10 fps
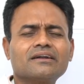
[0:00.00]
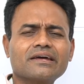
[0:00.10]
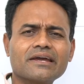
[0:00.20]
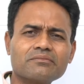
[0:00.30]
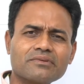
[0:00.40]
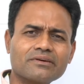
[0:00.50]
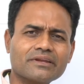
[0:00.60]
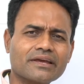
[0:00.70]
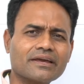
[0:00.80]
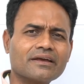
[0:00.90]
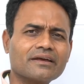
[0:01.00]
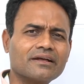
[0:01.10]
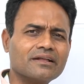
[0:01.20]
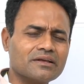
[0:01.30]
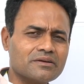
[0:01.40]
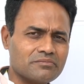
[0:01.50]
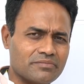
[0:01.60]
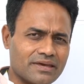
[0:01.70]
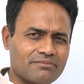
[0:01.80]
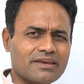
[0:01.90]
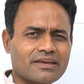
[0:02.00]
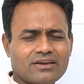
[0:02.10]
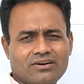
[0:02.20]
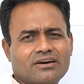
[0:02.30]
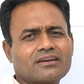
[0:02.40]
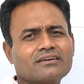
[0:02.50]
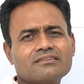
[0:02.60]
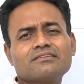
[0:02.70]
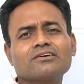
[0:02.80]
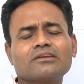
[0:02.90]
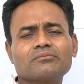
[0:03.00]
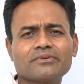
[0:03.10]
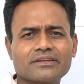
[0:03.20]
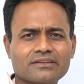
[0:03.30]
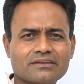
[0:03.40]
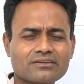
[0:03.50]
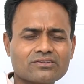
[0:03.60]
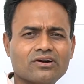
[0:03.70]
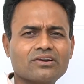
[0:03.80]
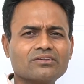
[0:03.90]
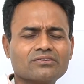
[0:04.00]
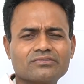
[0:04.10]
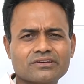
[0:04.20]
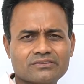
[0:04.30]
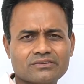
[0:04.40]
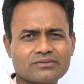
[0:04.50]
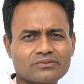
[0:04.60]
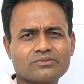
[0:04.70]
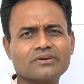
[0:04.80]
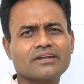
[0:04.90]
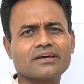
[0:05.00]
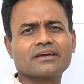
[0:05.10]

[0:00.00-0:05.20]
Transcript: టైంలోనే బేబీకి ఆర్గన్స్ డెవలప్ అవుతాయి కాళ్ళు చేతులు గుండె